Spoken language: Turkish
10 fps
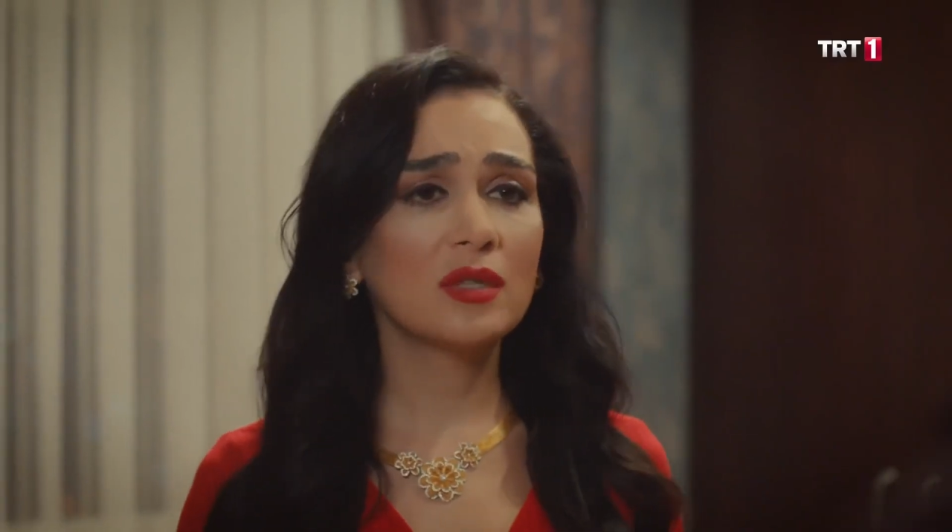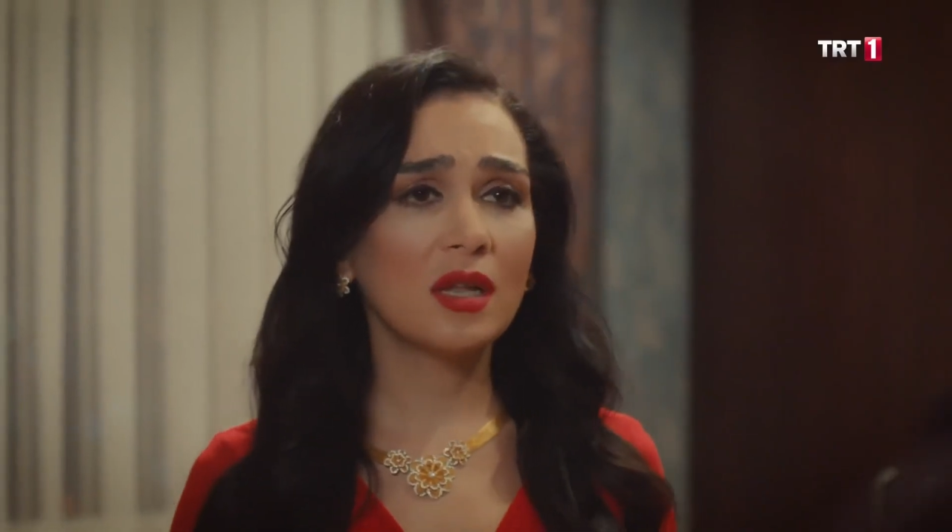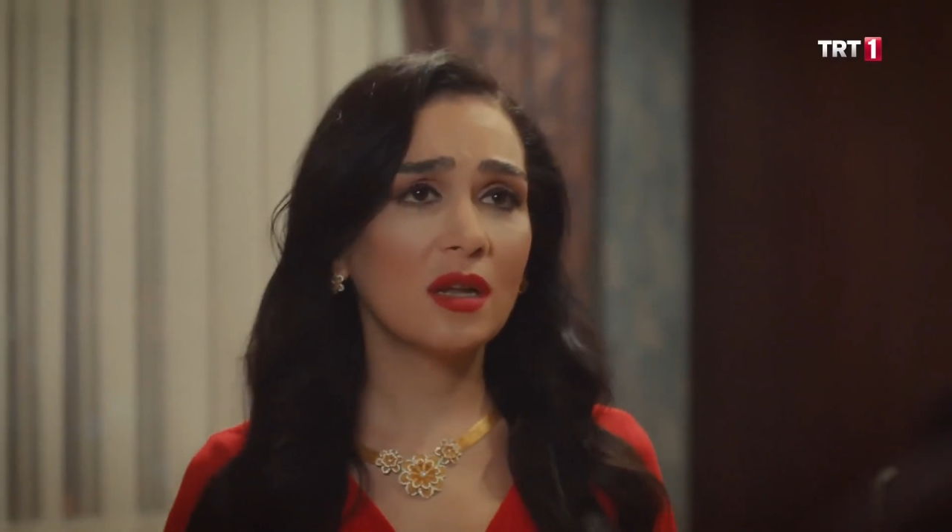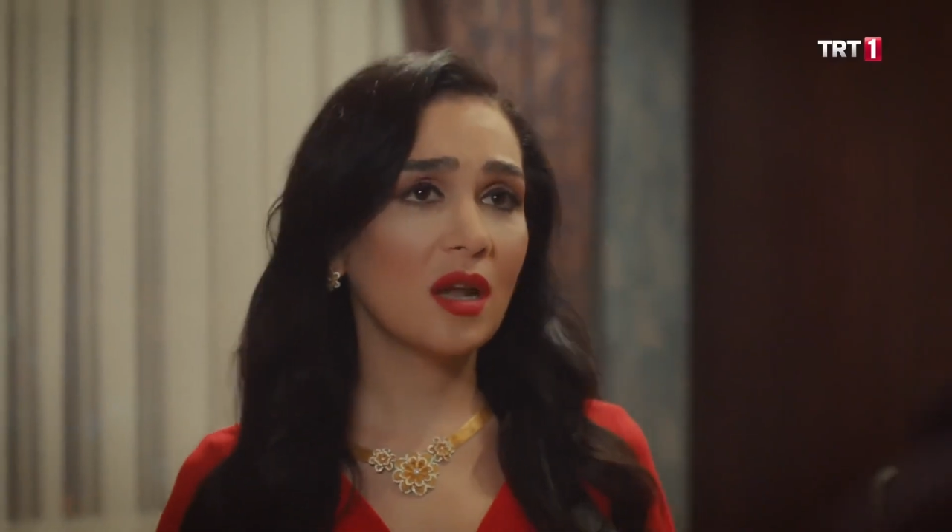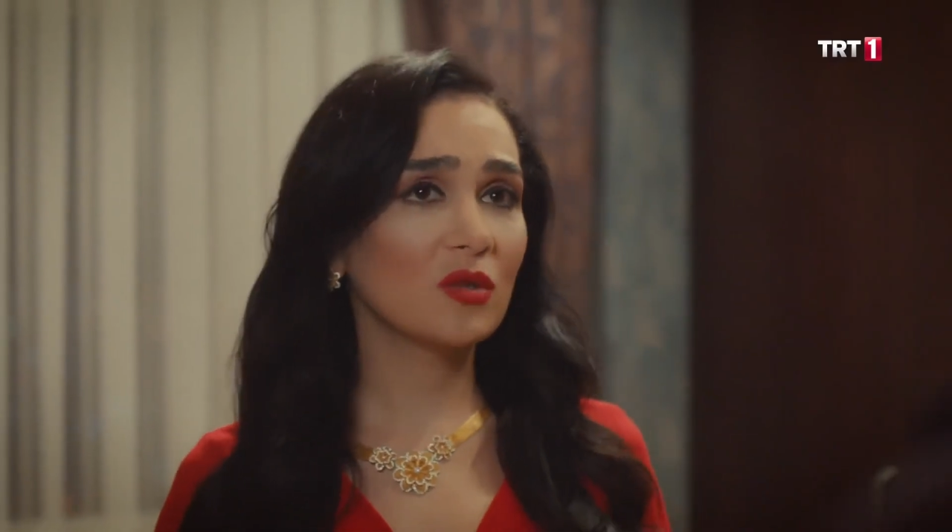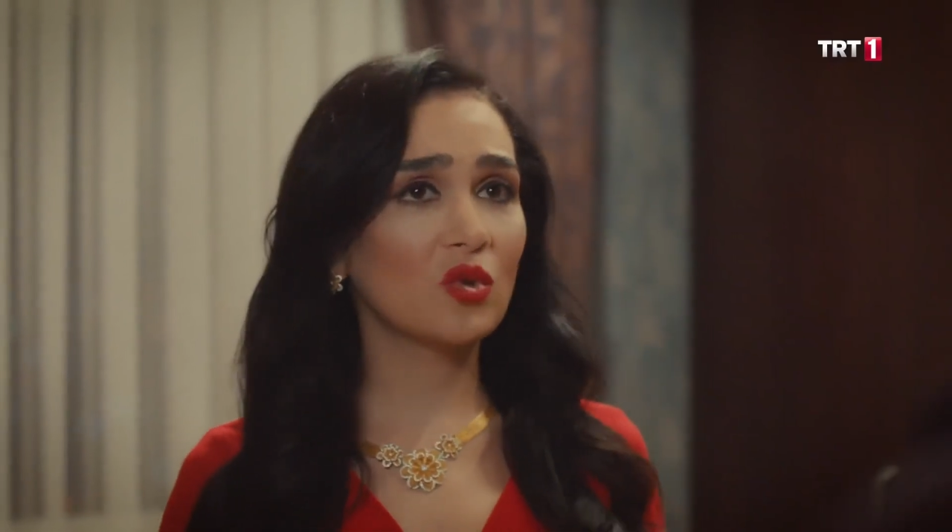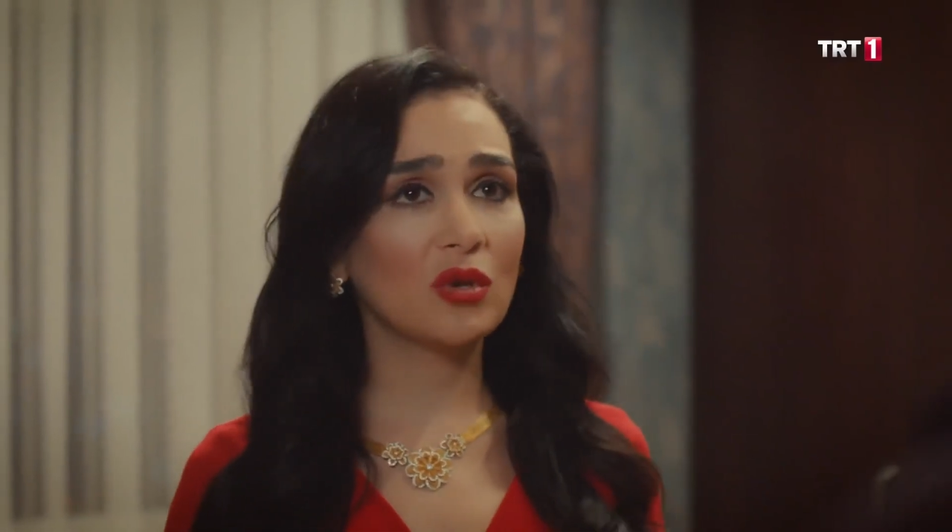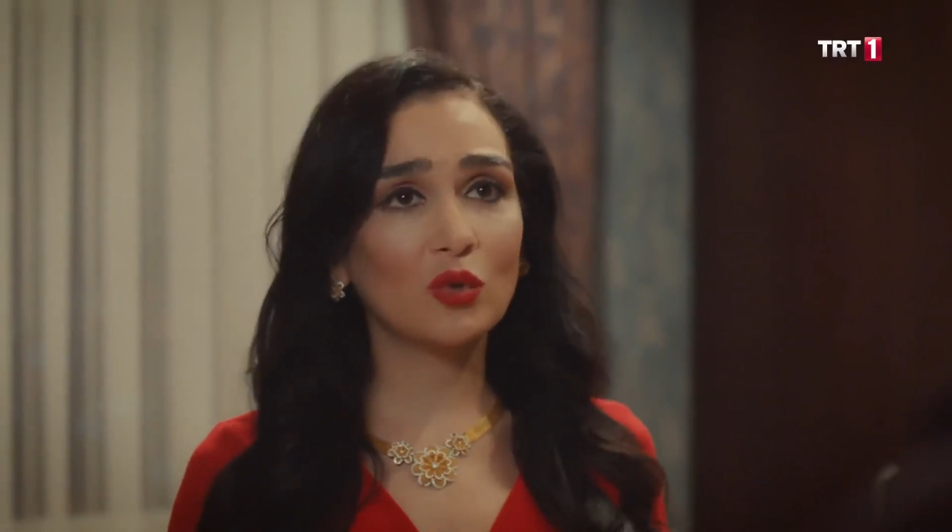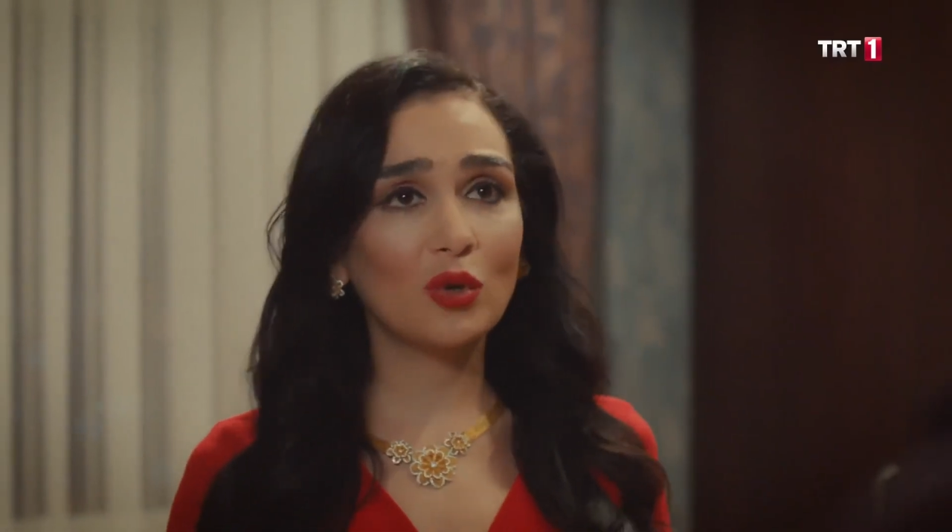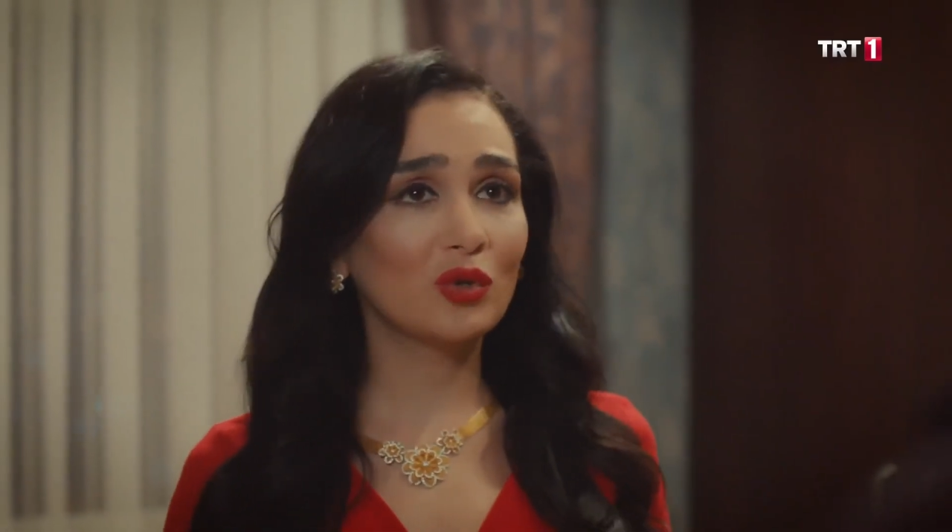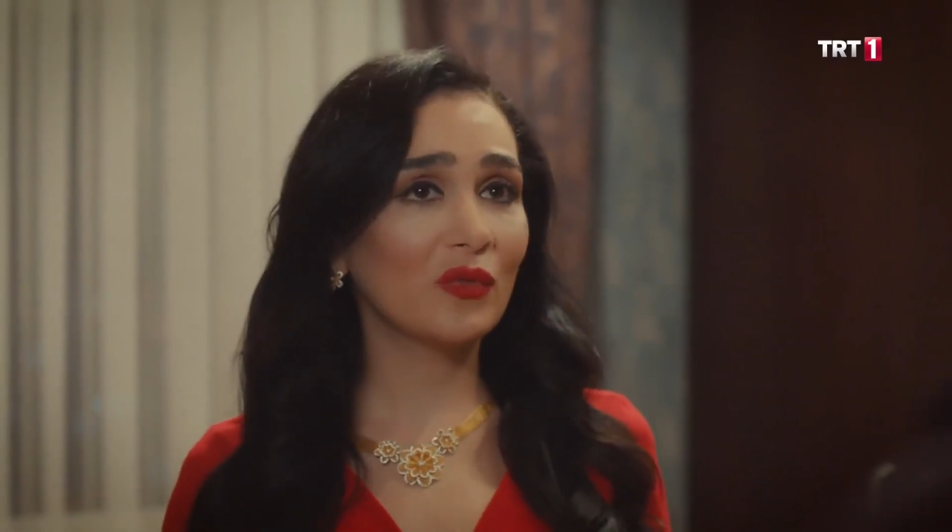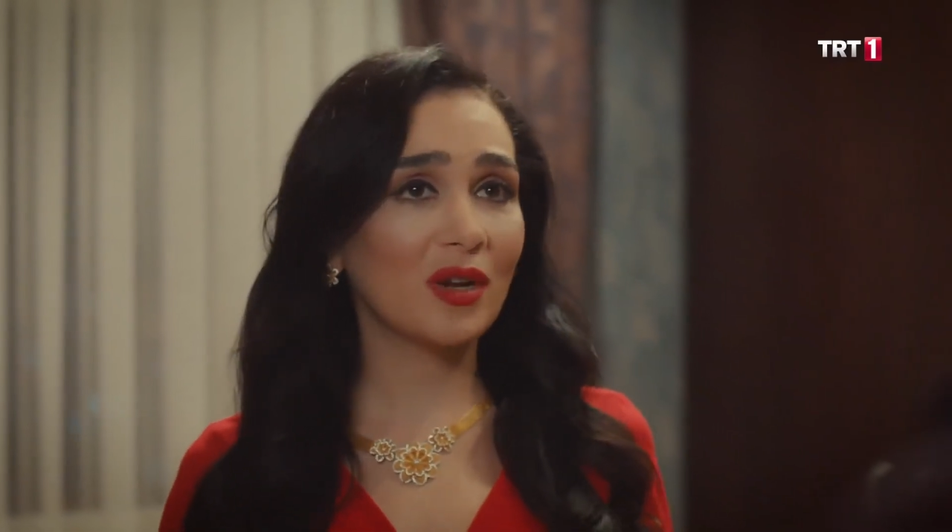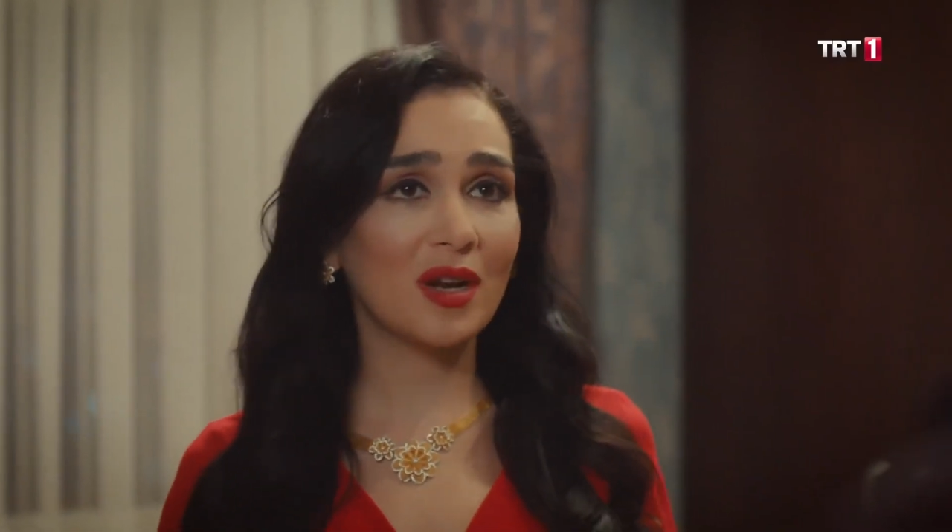seninle sonra dört duvar